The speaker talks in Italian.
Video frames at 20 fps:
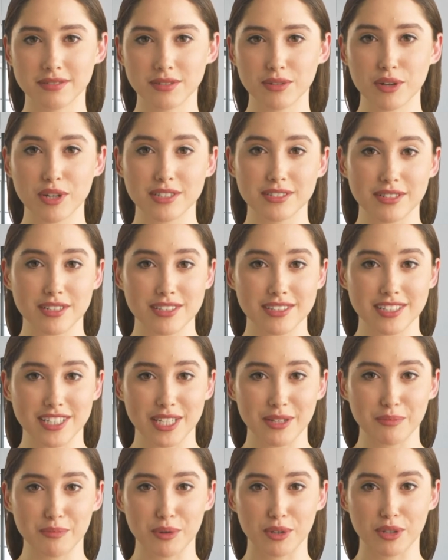Questo
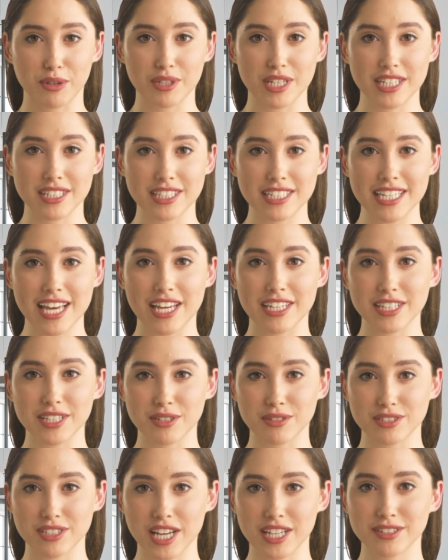simbolo indica che
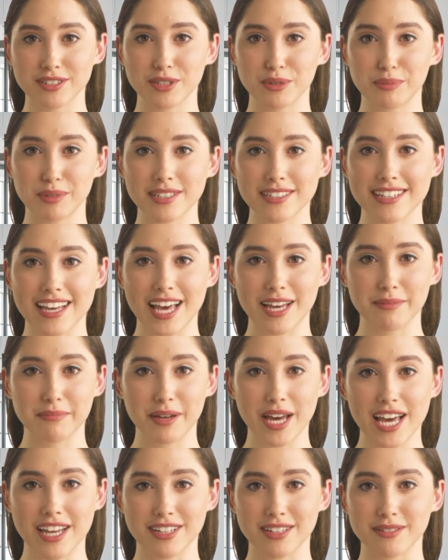l'oggetto che si ha in
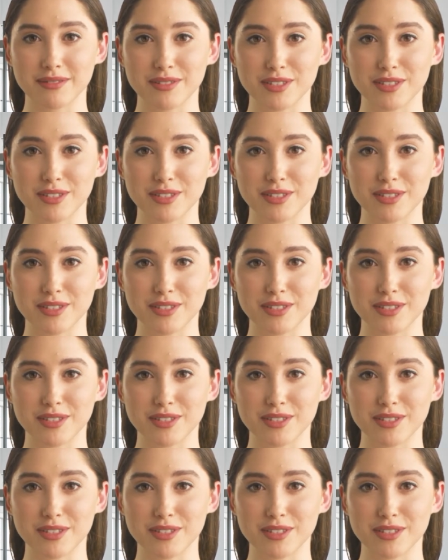mano